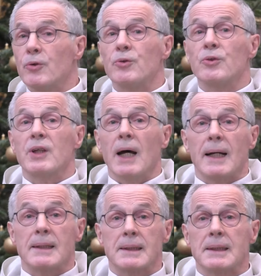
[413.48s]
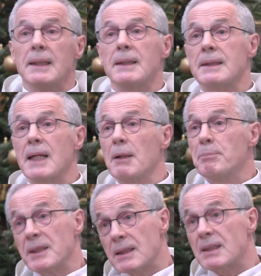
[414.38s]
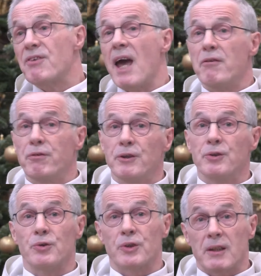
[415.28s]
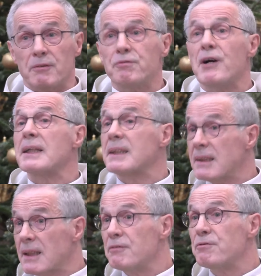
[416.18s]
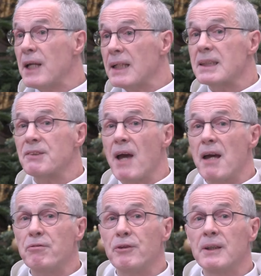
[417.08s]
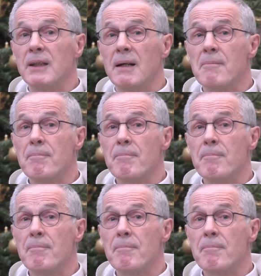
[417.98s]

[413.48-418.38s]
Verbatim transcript: und an sich selbst zweifeln oder fast verzweifeln.